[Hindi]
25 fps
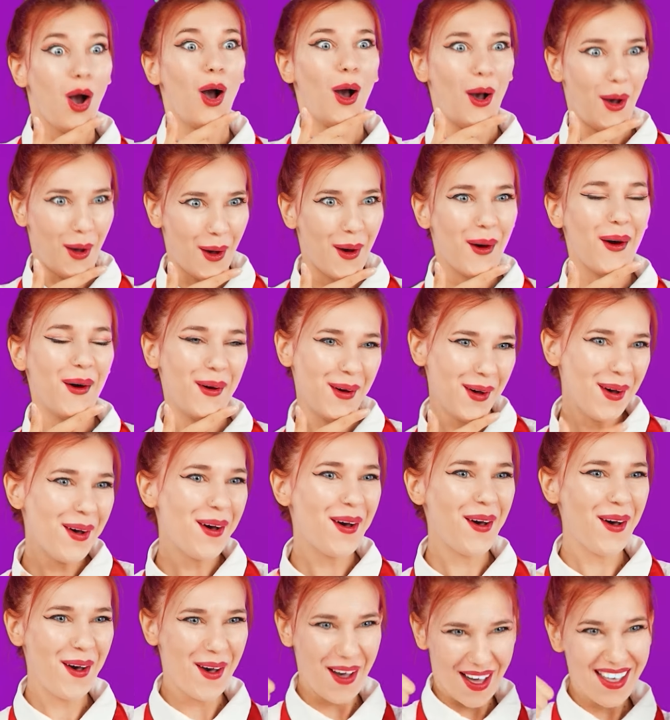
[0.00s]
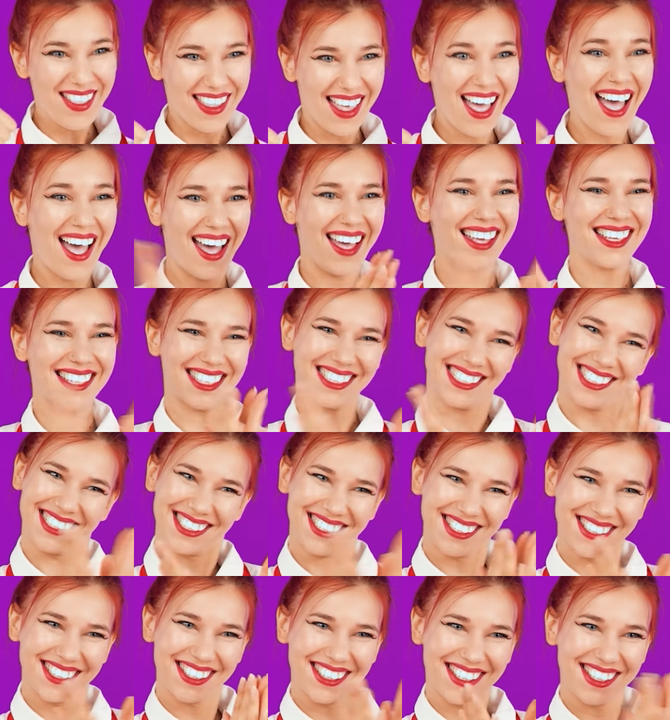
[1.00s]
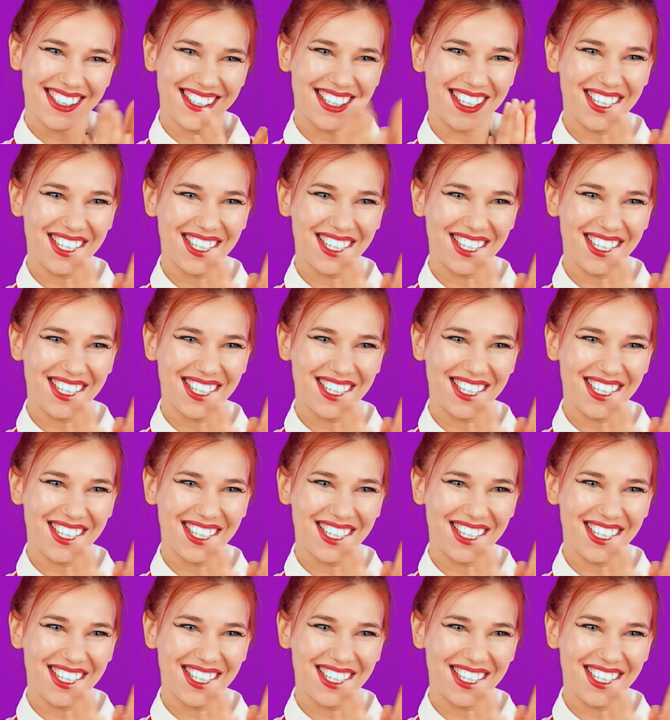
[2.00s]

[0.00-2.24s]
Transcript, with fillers: बहुत अच्छा तुम जीत गई